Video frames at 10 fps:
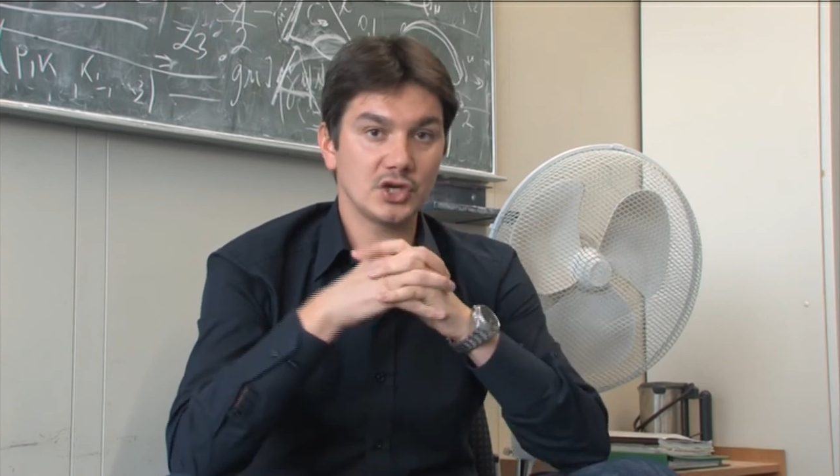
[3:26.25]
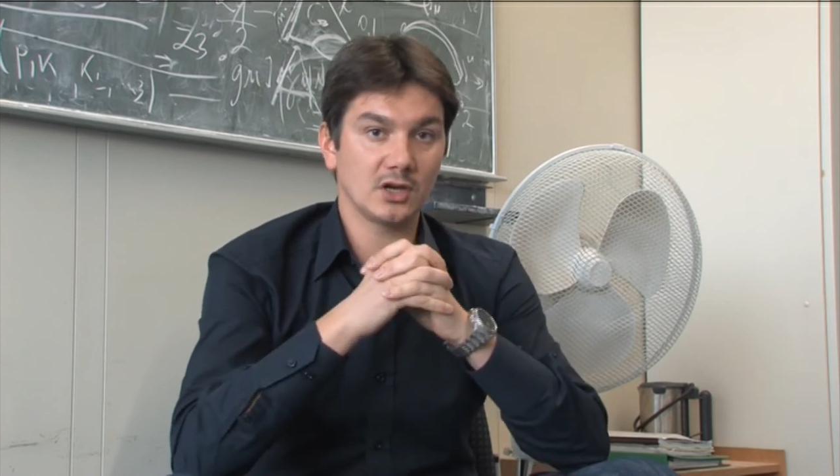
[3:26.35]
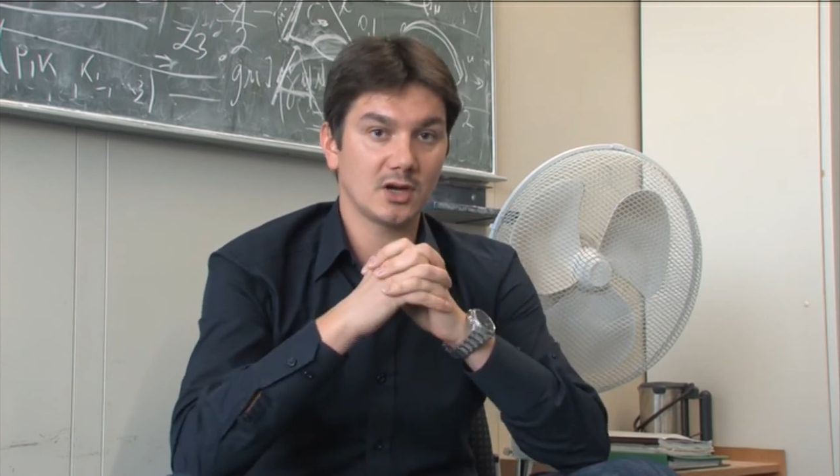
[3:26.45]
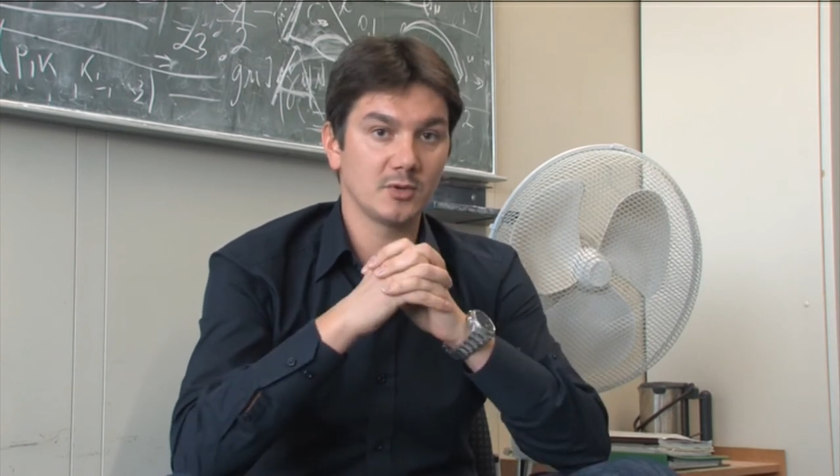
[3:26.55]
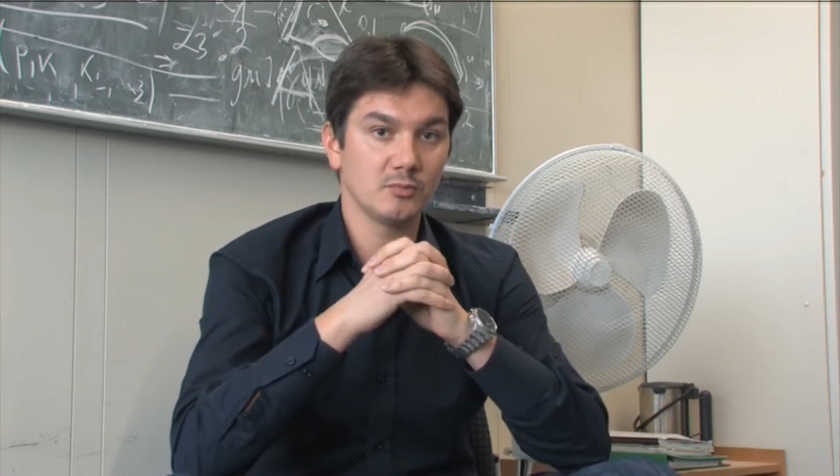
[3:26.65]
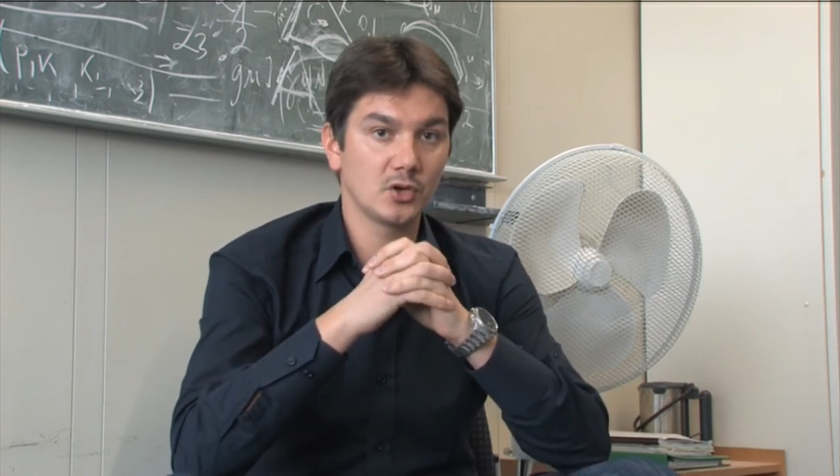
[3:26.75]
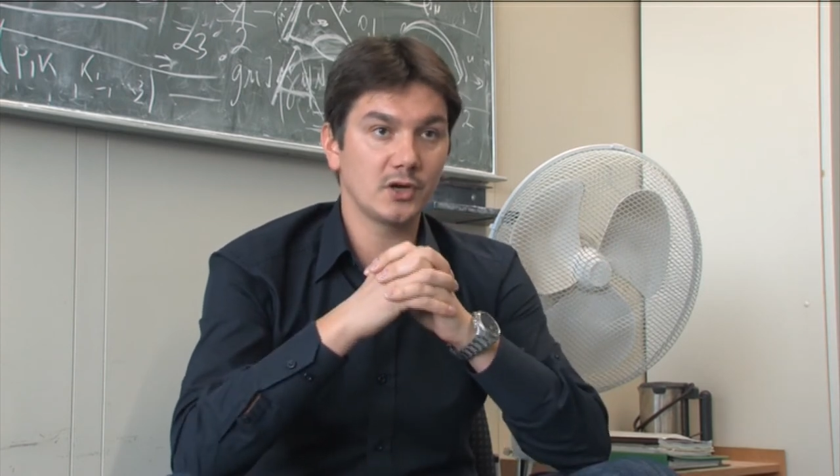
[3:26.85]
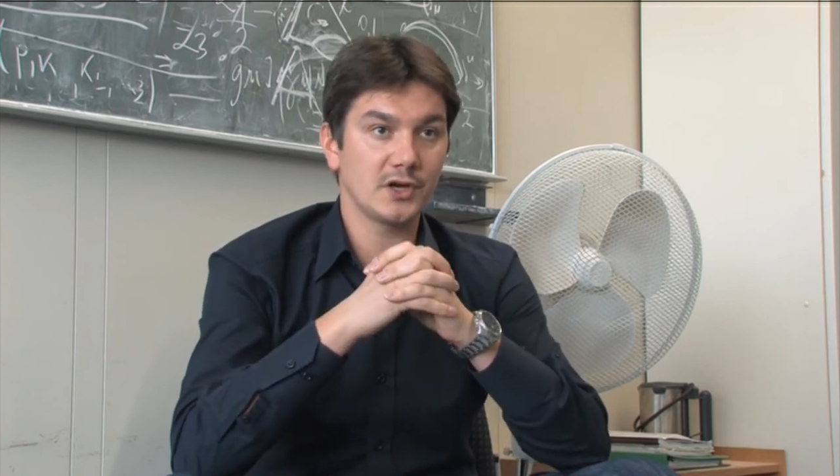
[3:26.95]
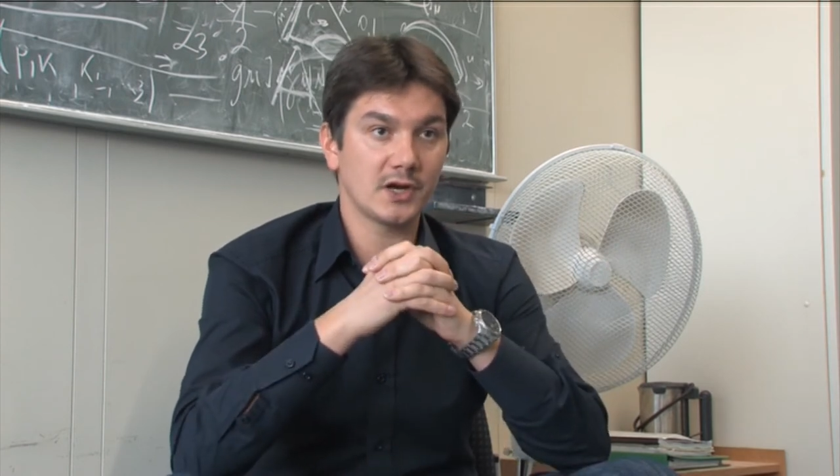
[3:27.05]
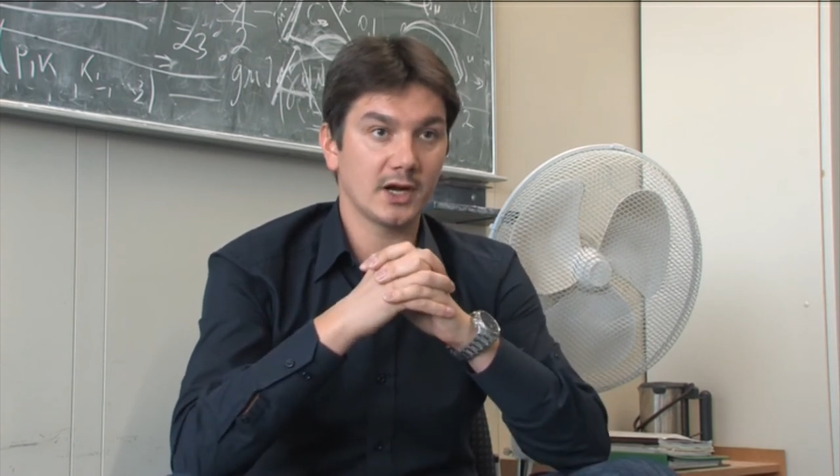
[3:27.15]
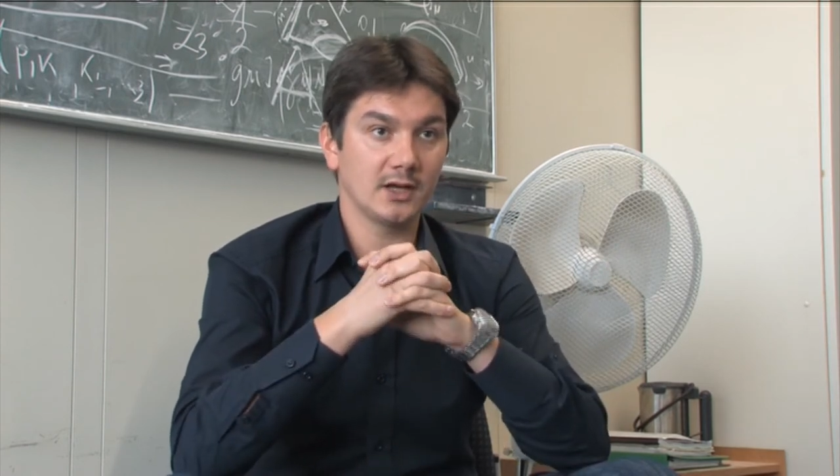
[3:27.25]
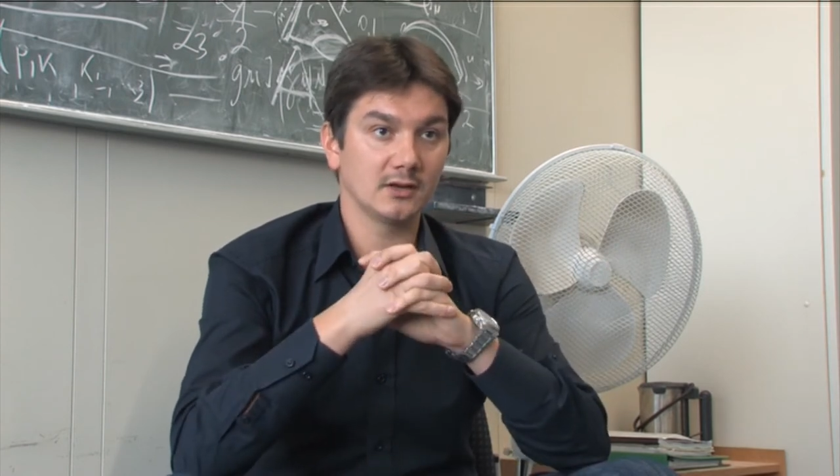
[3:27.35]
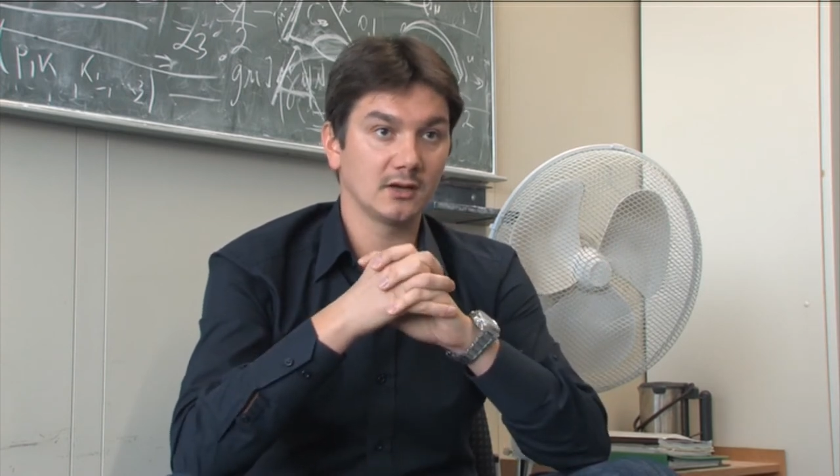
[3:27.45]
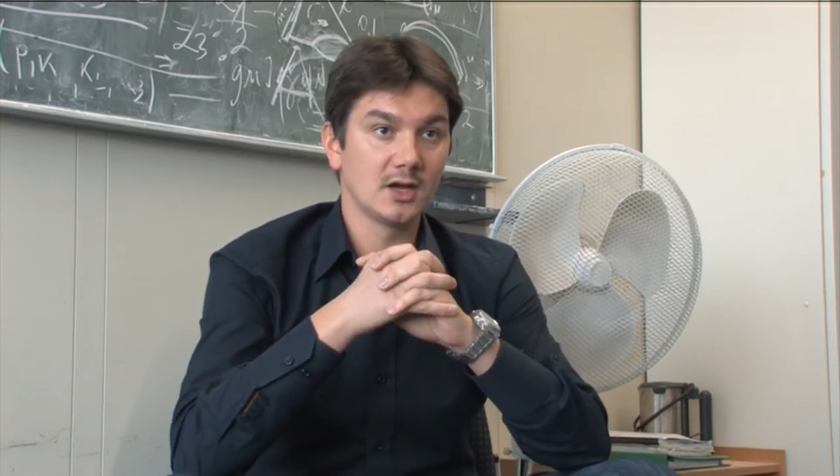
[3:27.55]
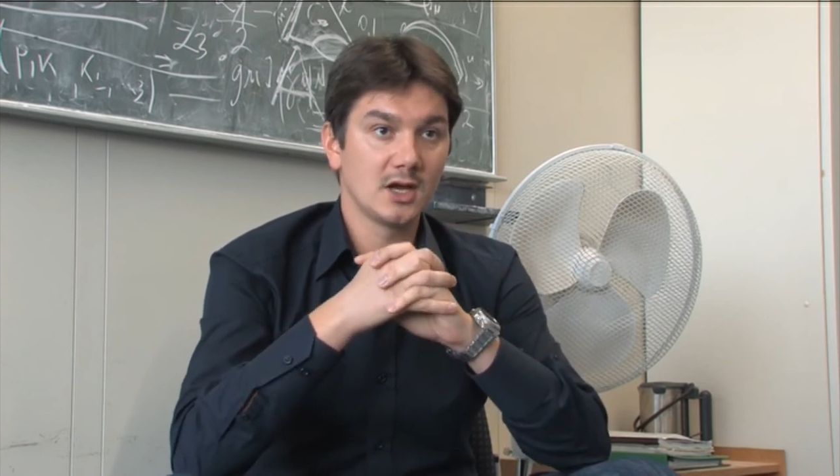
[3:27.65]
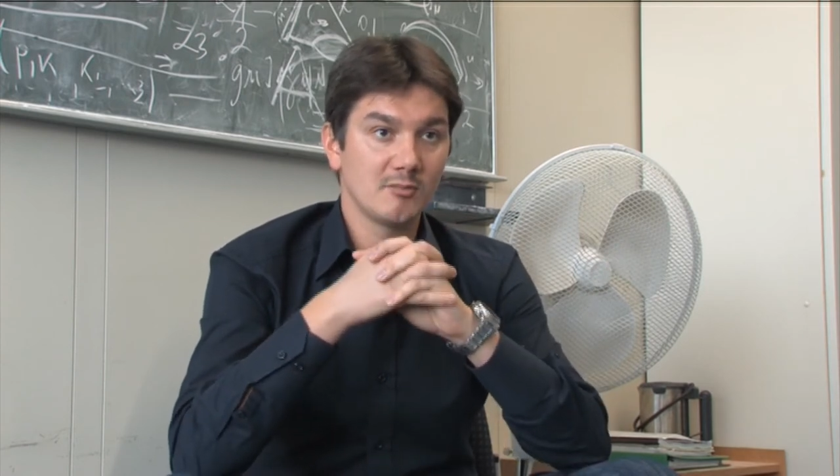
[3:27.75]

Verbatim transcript: ich habe Möglichkeiten,